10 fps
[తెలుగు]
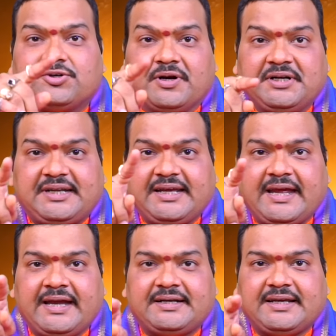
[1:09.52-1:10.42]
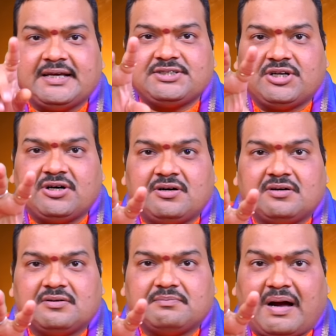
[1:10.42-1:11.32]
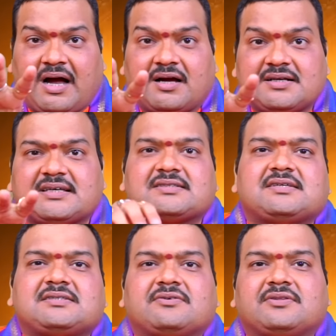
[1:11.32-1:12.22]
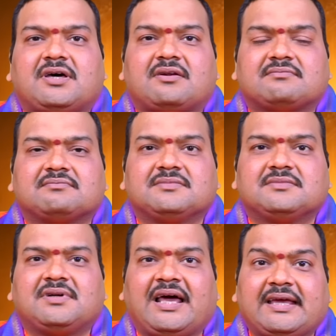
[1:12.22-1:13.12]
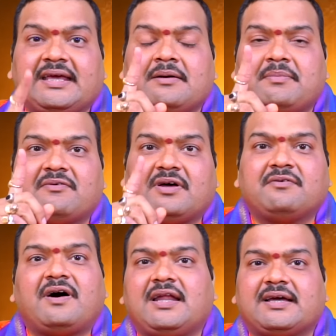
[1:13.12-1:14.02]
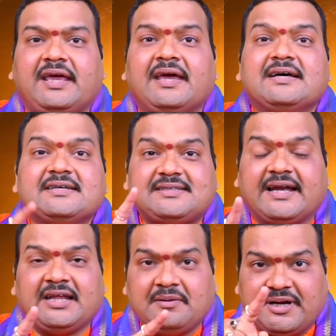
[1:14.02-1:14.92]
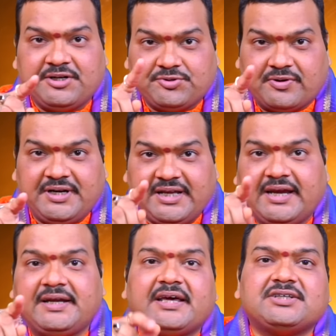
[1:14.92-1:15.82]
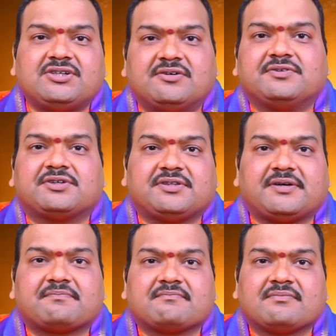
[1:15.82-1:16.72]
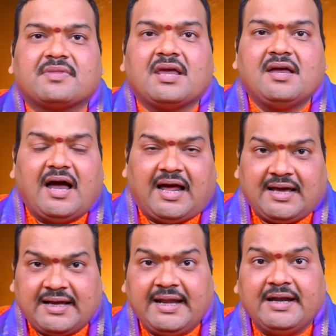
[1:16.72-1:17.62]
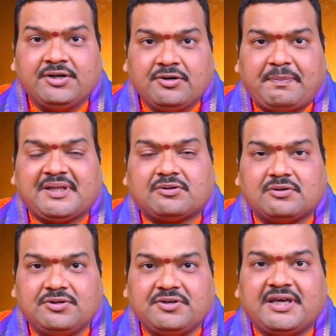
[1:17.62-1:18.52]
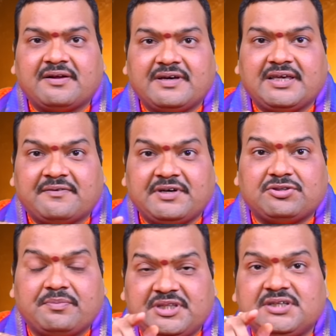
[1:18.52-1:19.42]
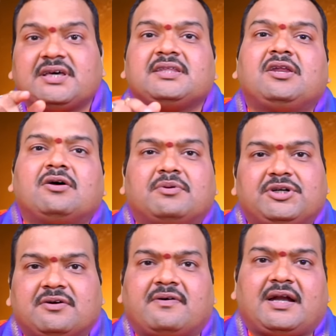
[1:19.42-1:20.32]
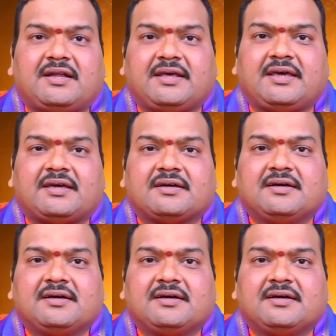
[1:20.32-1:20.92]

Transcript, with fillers: ట్వంటీ ఎయిట్ ఏజ్లో బాగా సక్సెస్ అవుతారు లక్కీ నెంబర్ వన్ వాళ్ళకి సెటిల్మెంట్ ట్వంటీ ఎయిట్ ఏజ్లో ఉంటుంది అలాగే రెండు పదకొండు ఇరవై ఇరవై తొమ్మిది తేదీల్లో పుట్టిన వాళ్ళని